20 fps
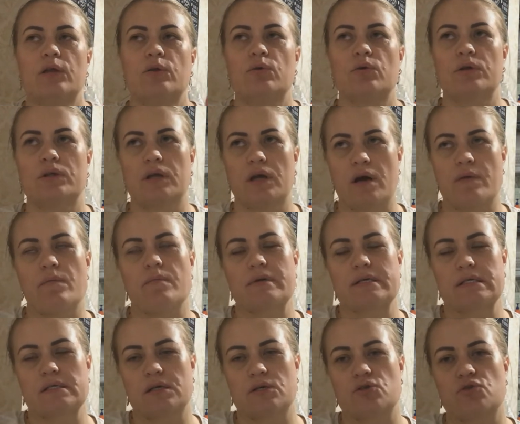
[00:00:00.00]
Но это я вам
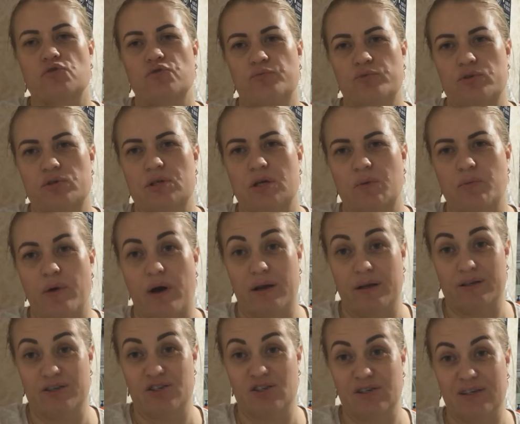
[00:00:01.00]
расскажу в пустых
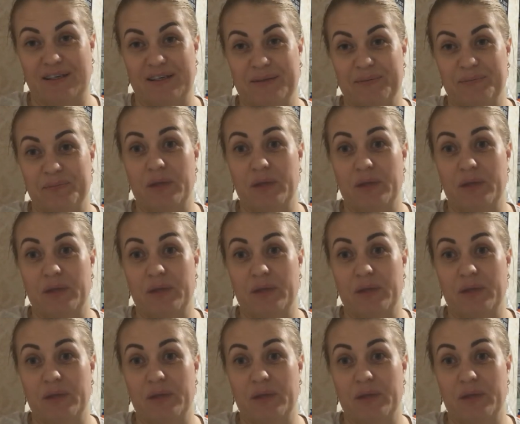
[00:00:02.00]
баночках.